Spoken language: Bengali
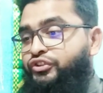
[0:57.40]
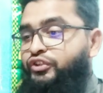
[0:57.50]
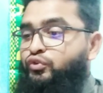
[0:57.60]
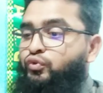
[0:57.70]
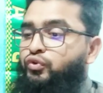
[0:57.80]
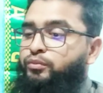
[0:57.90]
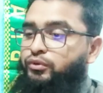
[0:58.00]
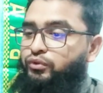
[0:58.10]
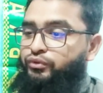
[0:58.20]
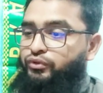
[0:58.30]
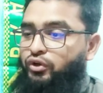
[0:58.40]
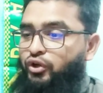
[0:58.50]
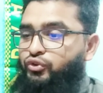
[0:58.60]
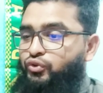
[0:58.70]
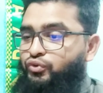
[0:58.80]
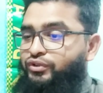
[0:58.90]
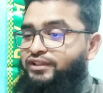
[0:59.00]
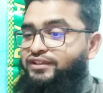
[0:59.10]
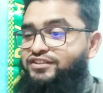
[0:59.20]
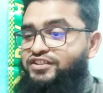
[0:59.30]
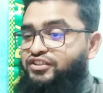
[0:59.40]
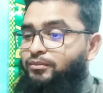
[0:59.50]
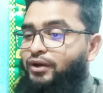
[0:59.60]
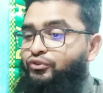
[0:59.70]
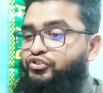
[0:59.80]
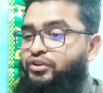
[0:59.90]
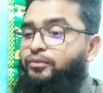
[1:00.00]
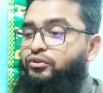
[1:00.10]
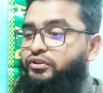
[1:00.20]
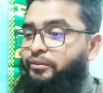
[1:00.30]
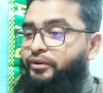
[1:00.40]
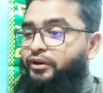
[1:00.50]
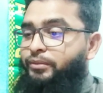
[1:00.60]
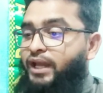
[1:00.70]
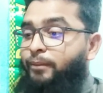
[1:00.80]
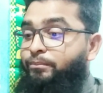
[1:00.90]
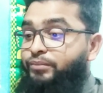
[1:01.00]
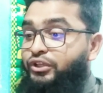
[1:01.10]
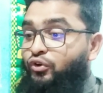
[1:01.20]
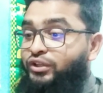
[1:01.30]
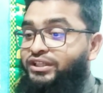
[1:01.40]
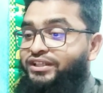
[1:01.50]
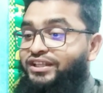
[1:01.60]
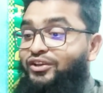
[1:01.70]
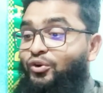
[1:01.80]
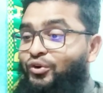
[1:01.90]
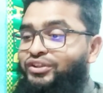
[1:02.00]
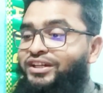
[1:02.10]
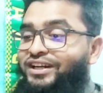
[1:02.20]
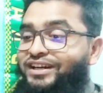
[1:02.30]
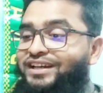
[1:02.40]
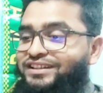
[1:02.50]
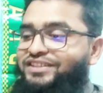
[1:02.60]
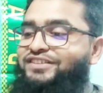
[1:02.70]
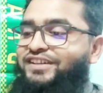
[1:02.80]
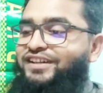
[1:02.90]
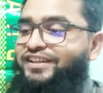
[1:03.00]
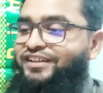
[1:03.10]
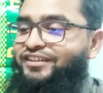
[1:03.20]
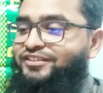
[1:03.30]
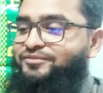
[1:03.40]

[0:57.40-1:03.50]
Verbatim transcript: সেটুকুই বলুন অন্তত দিন শেষে মানুষটা বলতে পারবে আপনি কথা দিয়ে কথা রাখতে জানেন